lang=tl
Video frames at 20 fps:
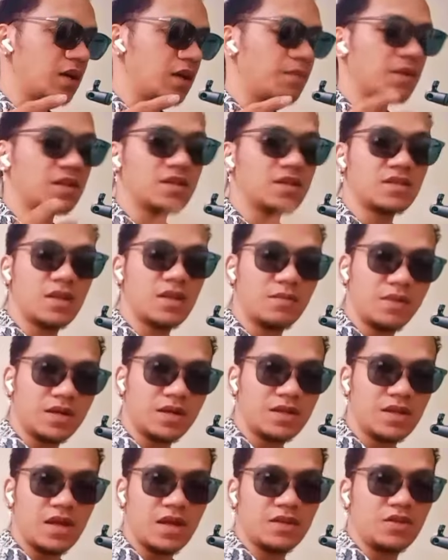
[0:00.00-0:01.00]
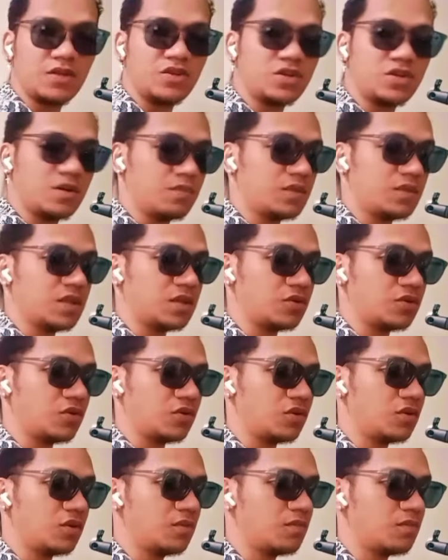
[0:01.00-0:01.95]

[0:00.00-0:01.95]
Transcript: ipagdasal pa rin natin siya min ano